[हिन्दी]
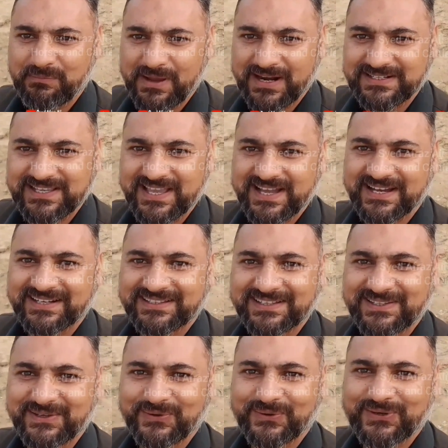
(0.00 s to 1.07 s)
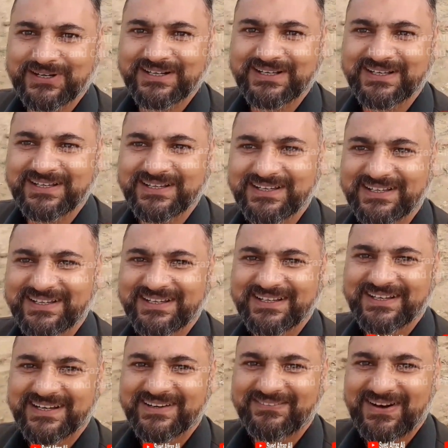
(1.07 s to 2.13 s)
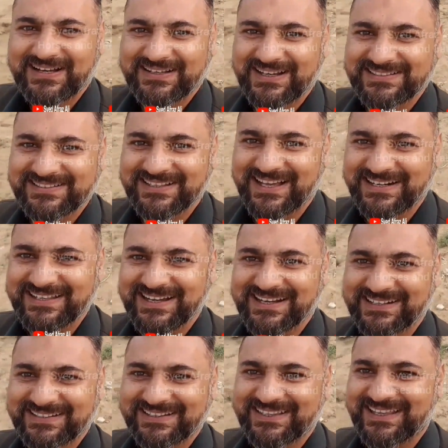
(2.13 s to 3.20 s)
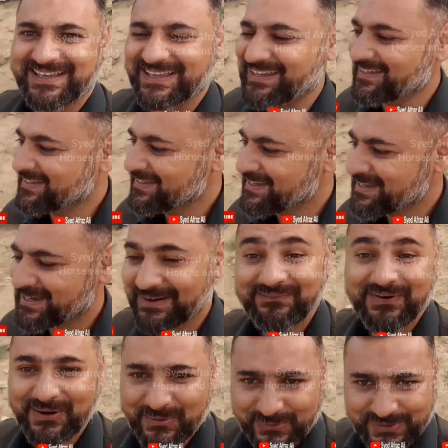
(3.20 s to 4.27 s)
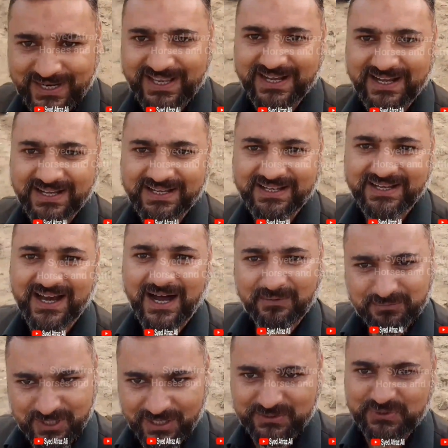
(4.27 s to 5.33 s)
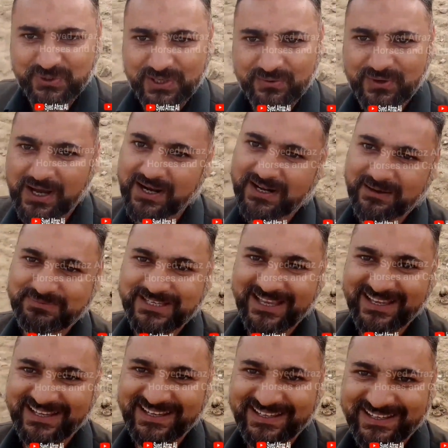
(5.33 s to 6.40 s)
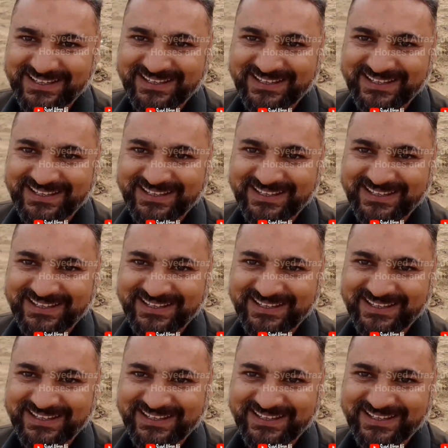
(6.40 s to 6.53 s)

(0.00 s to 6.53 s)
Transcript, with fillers: पर बैठ जाया करते थे और वक्त का इंतज़ार किया करते थे कि कब वक्त गुजरेगा हम थक चुके हैं घर कब जाएंगे